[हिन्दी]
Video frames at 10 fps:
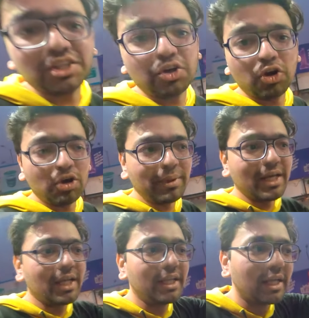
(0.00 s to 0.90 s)
गजरौला
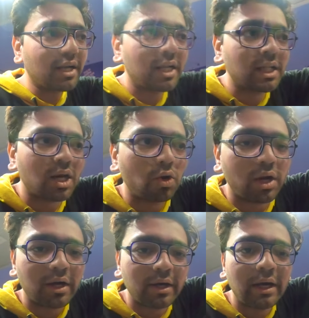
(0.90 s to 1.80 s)
में नियर एंड
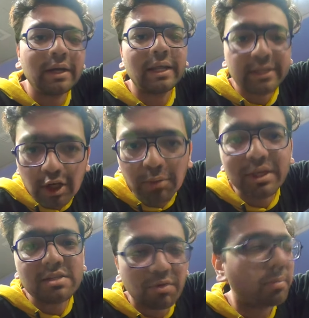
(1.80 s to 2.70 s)
अराउंड 110
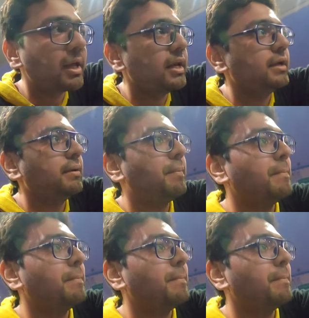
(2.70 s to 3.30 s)
किलोमीटर्स फ्रॉम दिल्ली